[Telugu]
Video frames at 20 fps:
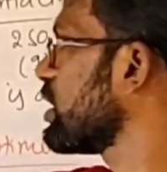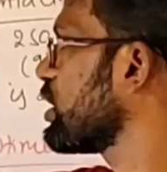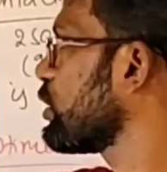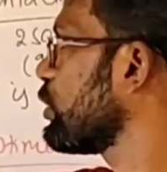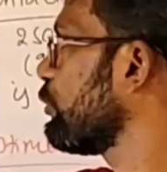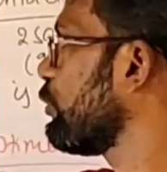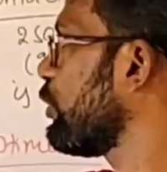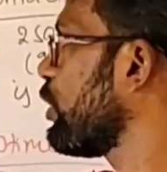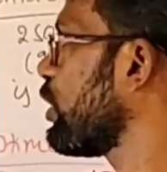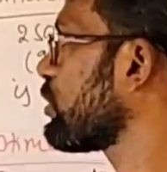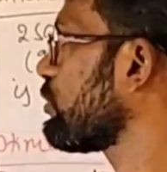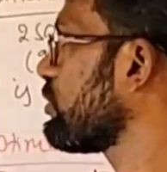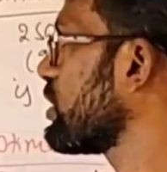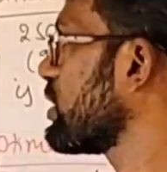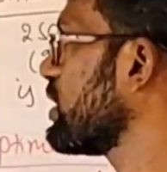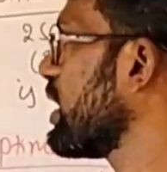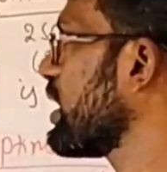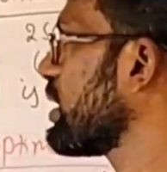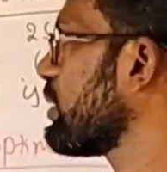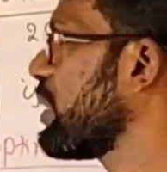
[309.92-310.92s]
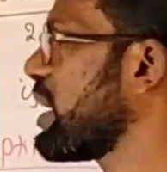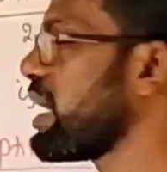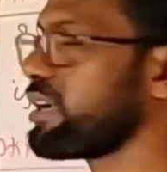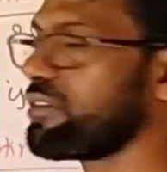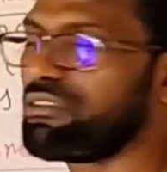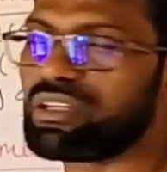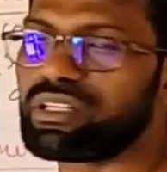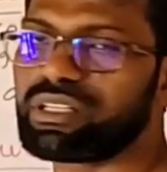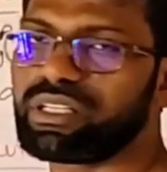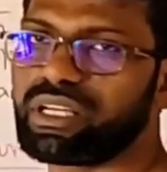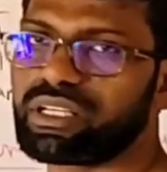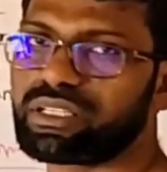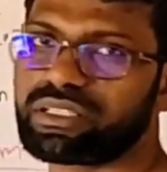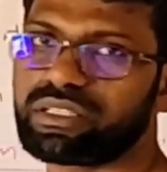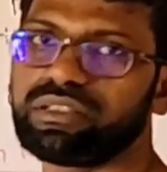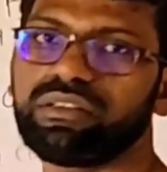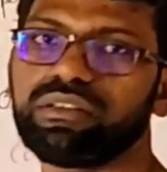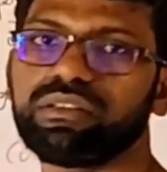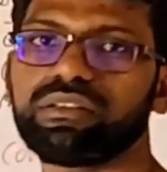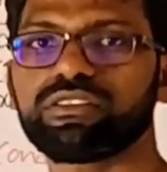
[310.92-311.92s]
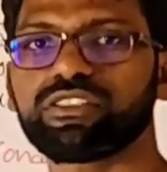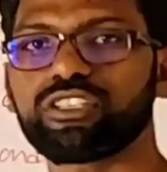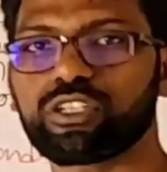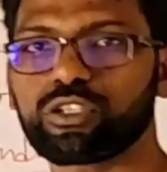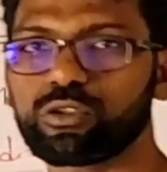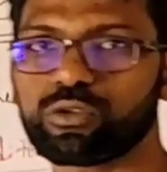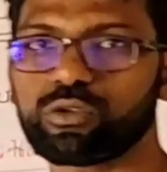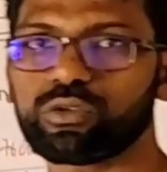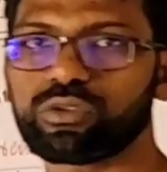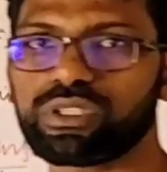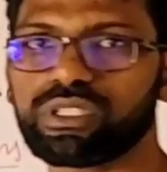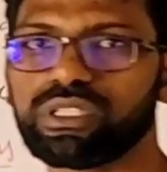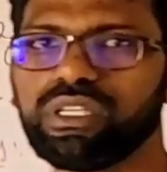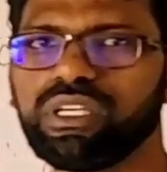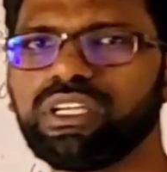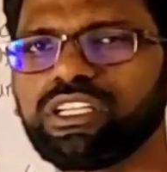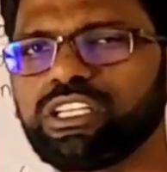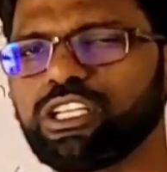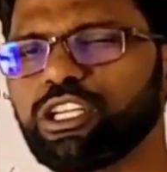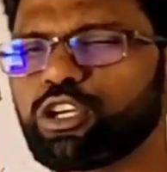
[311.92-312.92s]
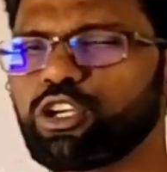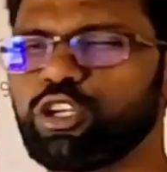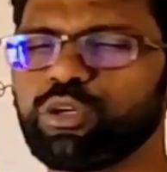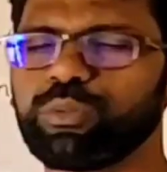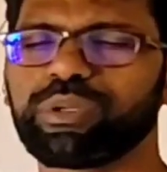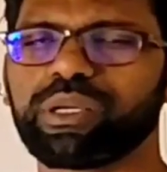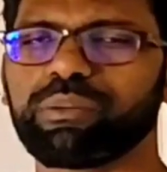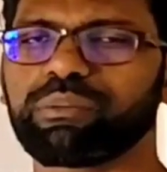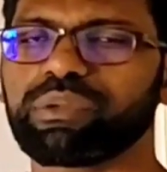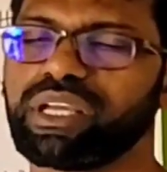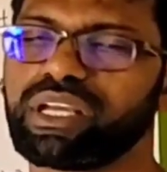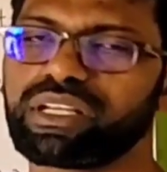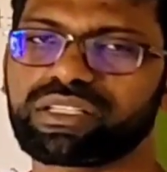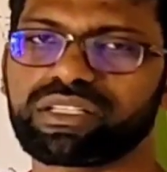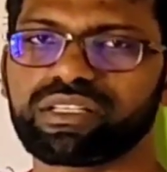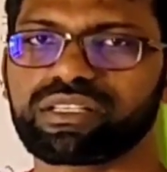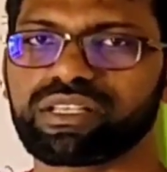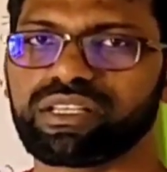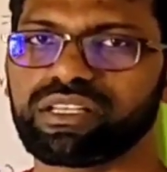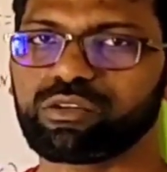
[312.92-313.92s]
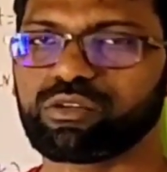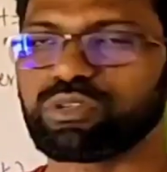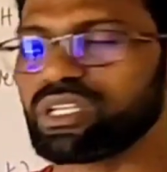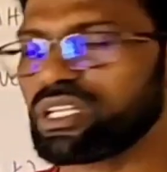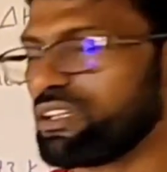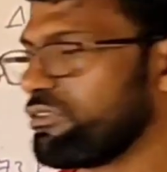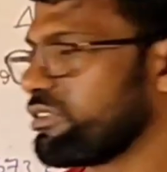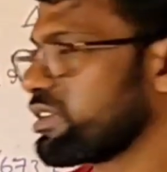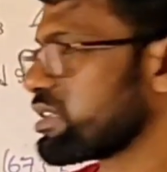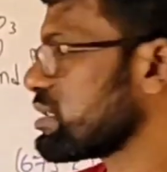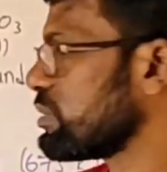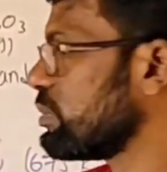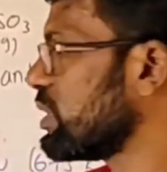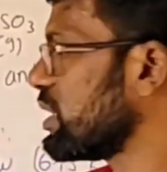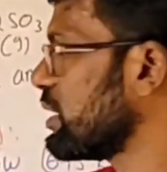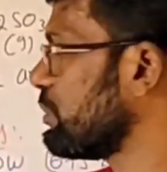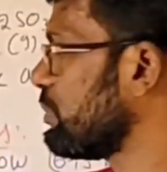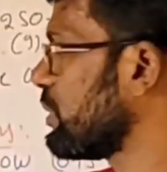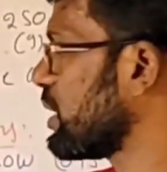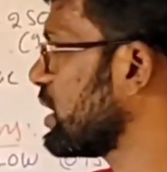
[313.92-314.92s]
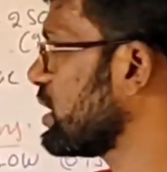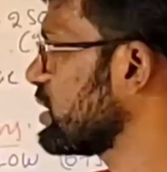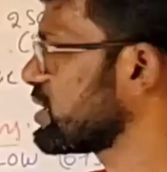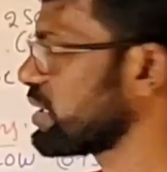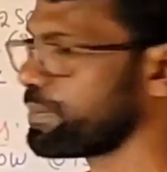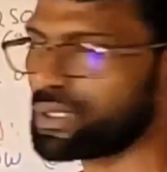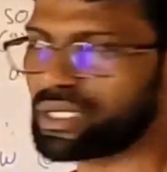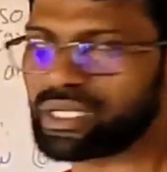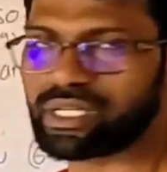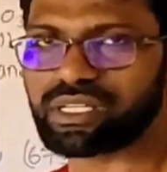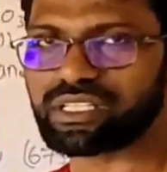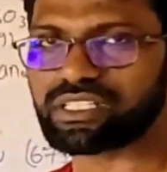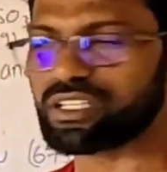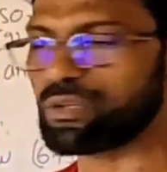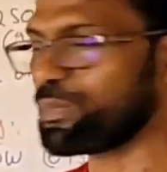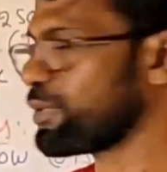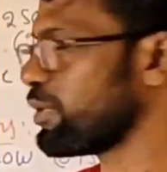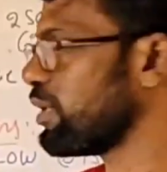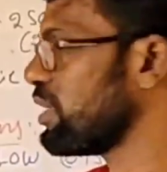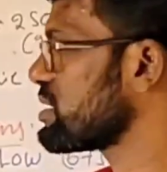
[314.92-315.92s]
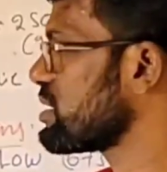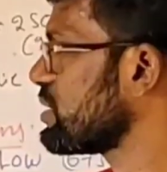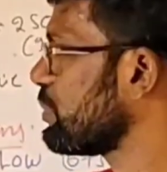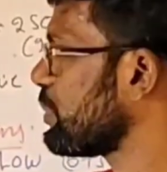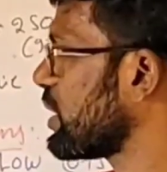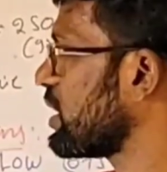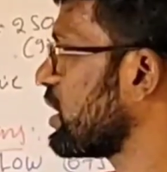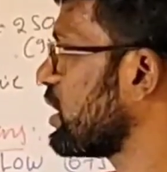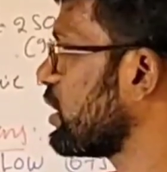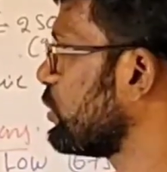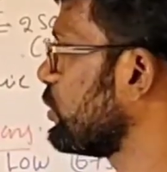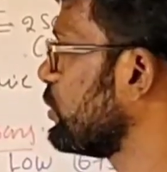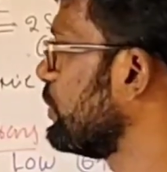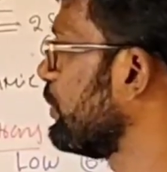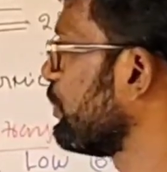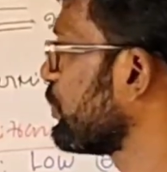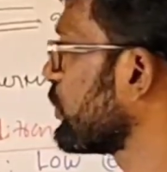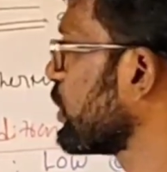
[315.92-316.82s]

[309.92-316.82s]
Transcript: దీంట్లో ఫార్వర్డ్ అండ్ బ్యాక్వర్డ్ రియాక్షన్ జరుగుతుంది ఈక్విలిబ్రియం రియాక్షన్స్ అన్నీ కూడా రివర్సిబులే మళ్ళీ సపరేట్గా చెప్పుకోవాల్సిన పని లేదు